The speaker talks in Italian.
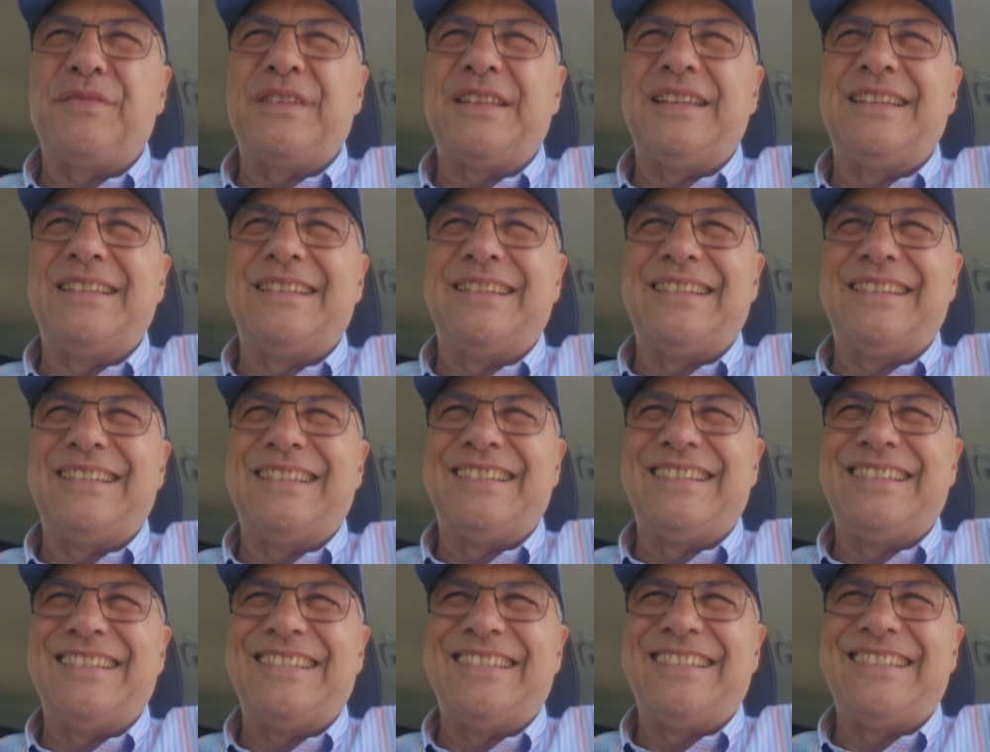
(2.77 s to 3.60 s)

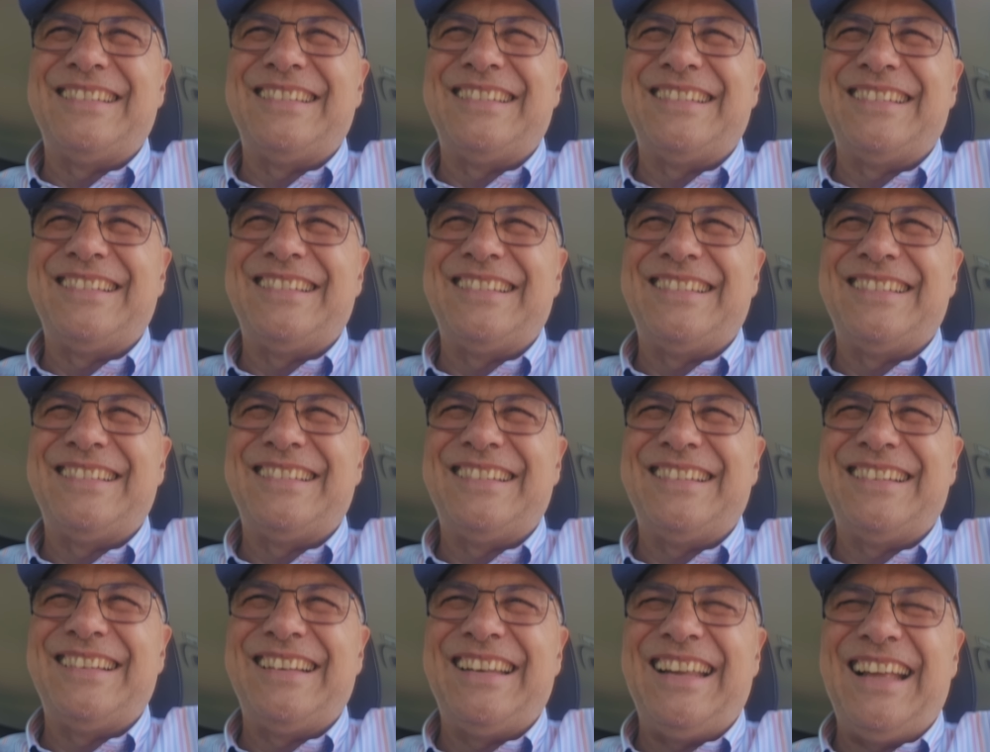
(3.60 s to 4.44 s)
Eh,
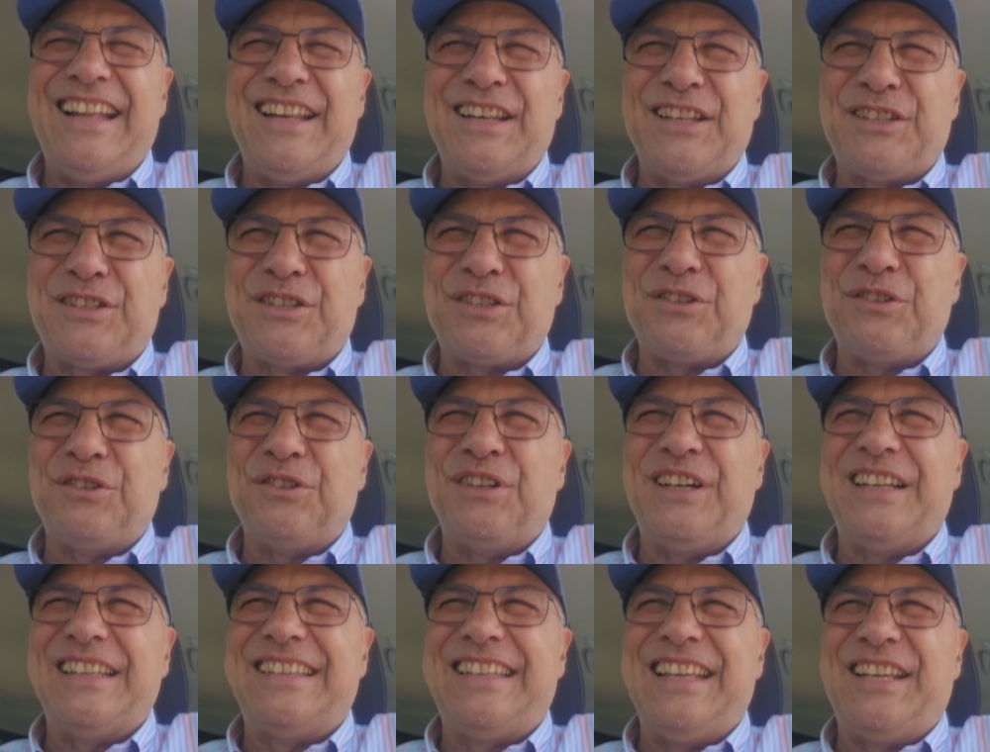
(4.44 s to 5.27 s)

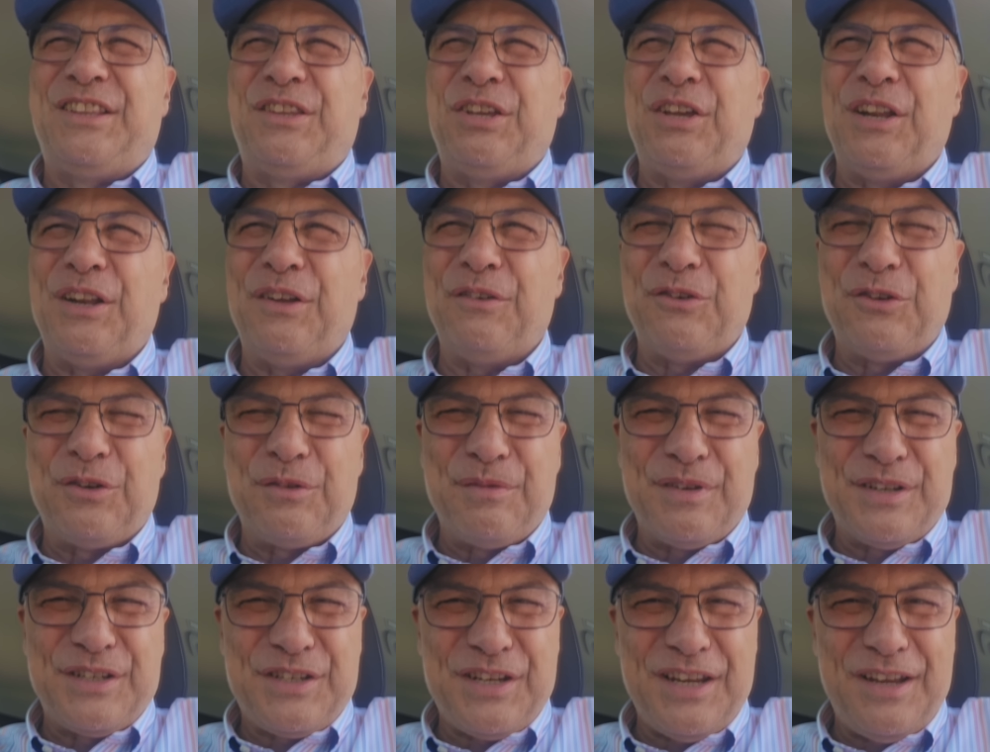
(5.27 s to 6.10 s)
l'altro addetto ai lavori
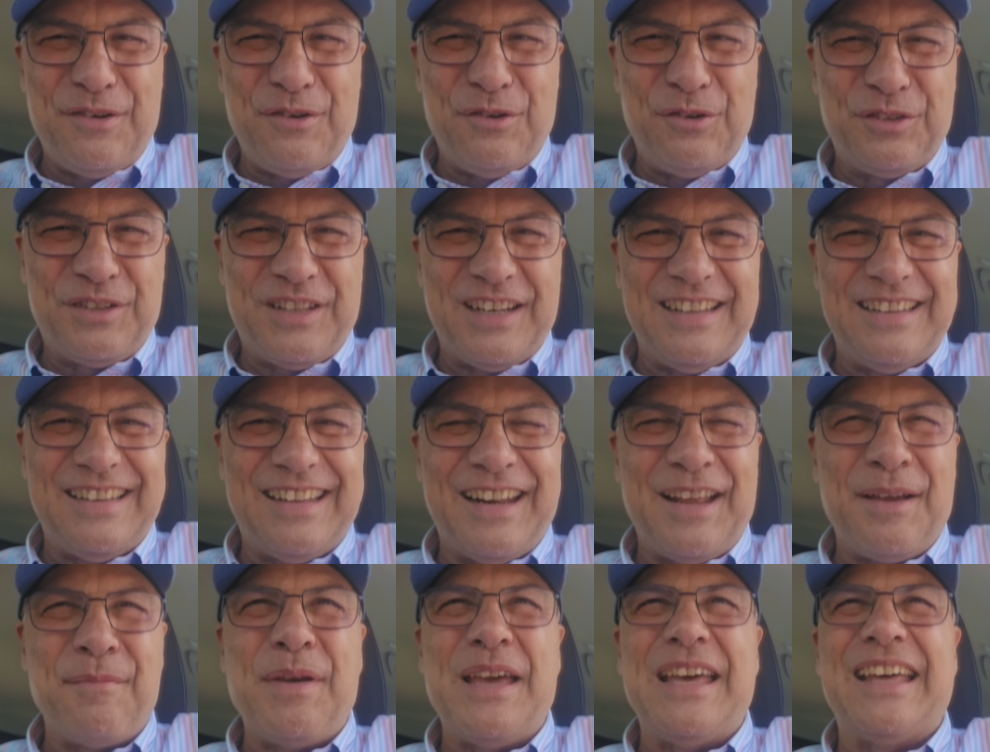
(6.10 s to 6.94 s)
bresciano, oltre a
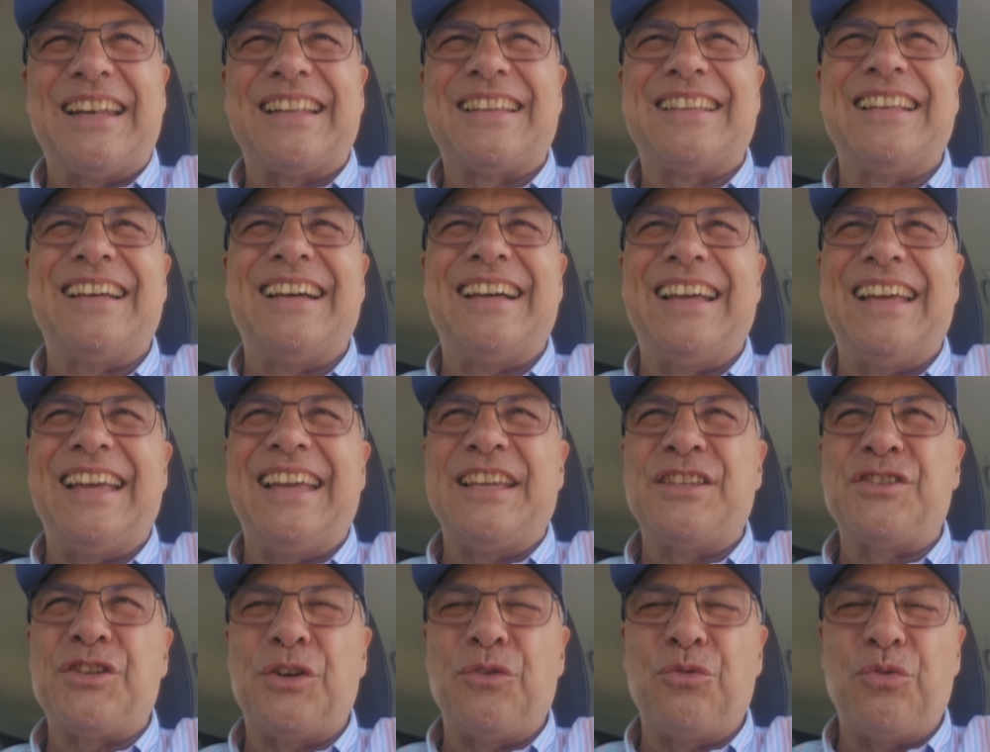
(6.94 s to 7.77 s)
Andrea Berta,
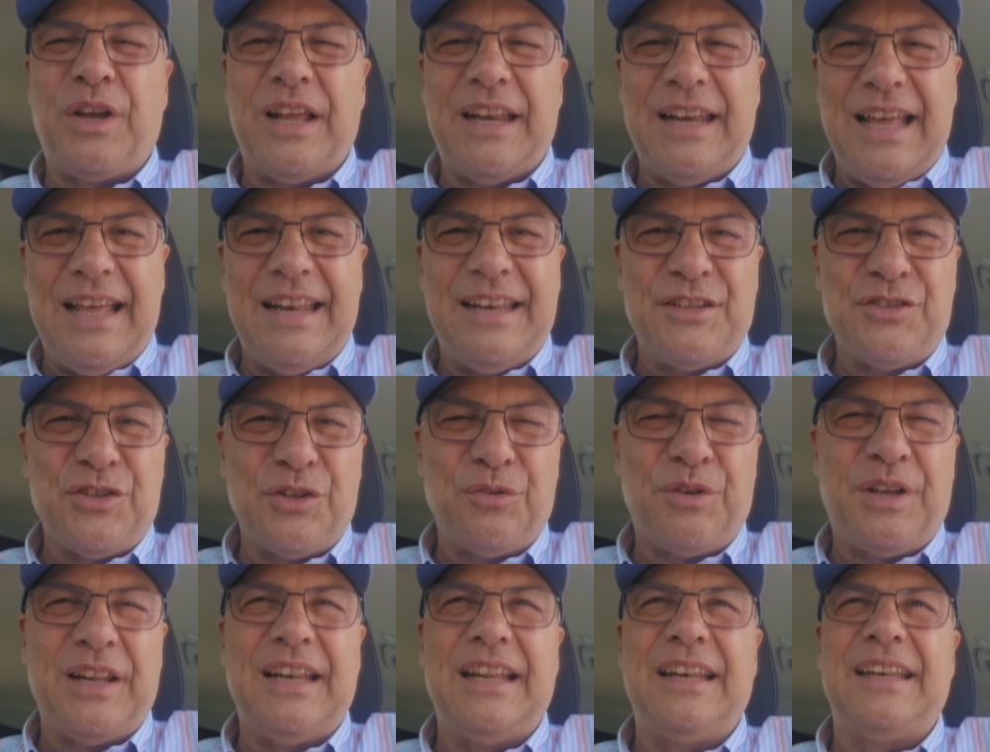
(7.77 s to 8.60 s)
è Gianluca Nani.
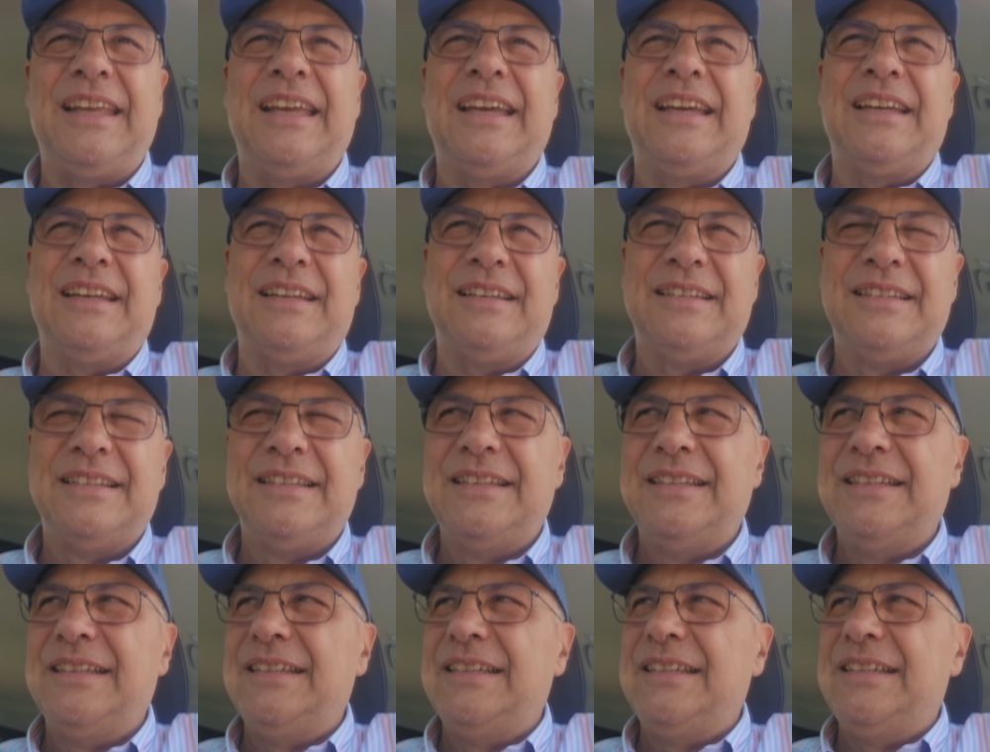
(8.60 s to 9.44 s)
Gianluca Nani è
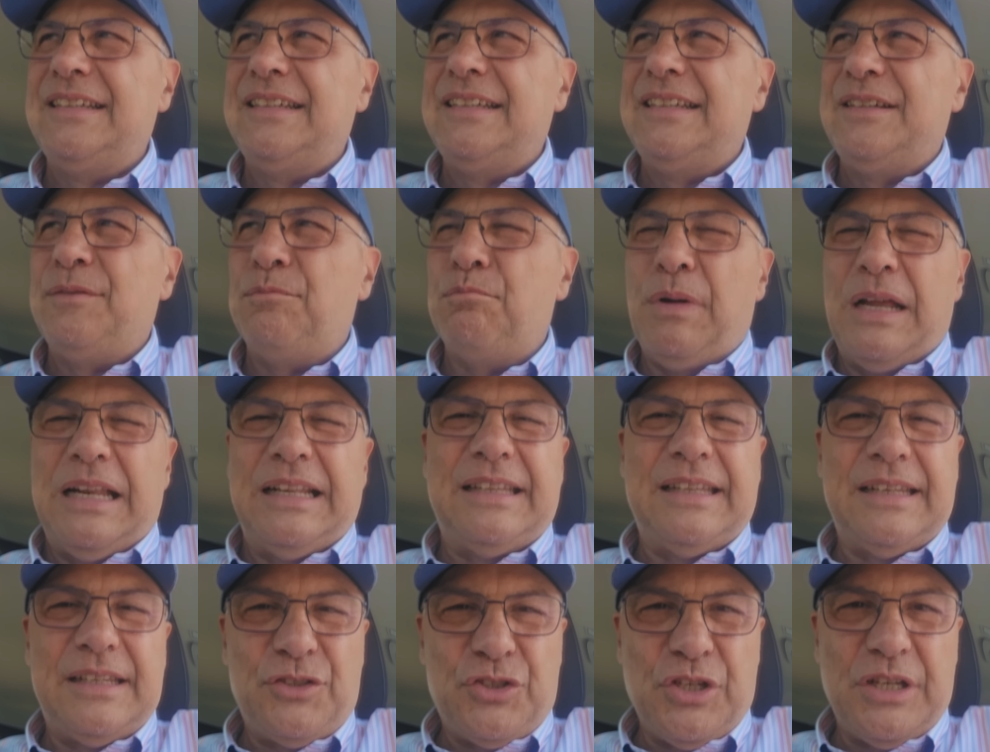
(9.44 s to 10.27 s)
un bel
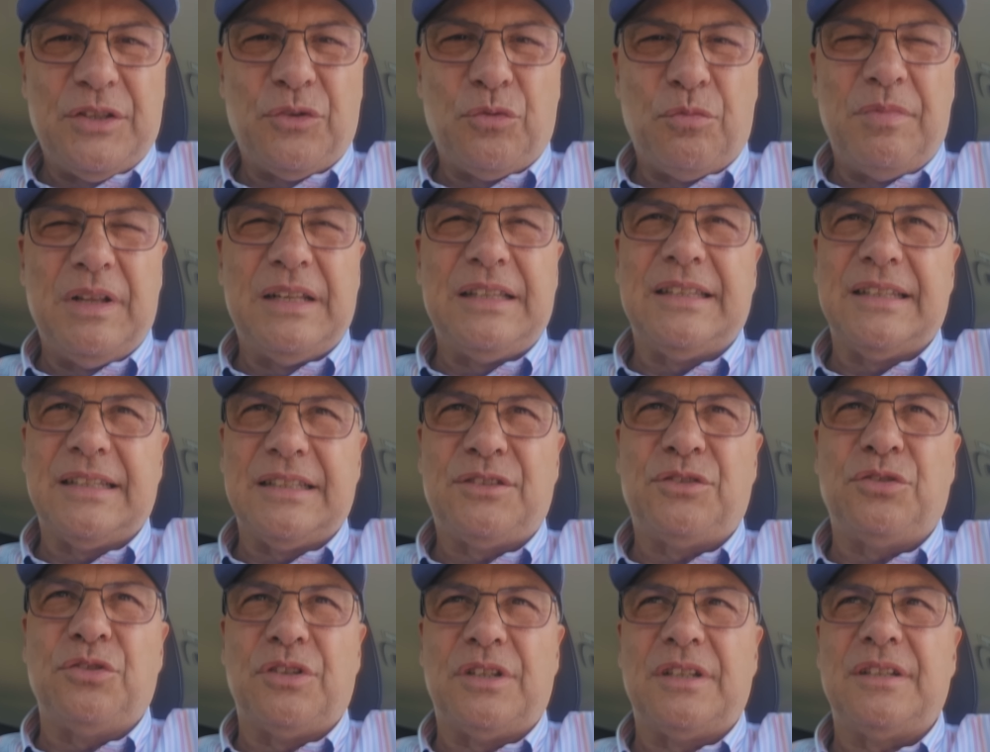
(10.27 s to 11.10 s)
dirigente, un bel
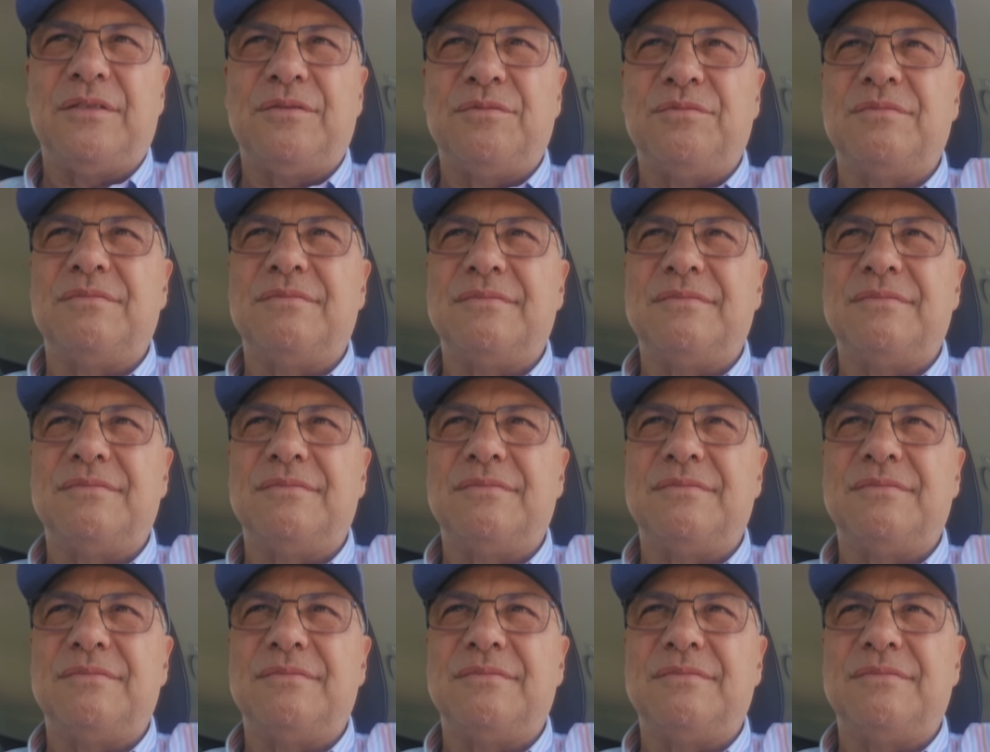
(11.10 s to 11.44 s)
direttore,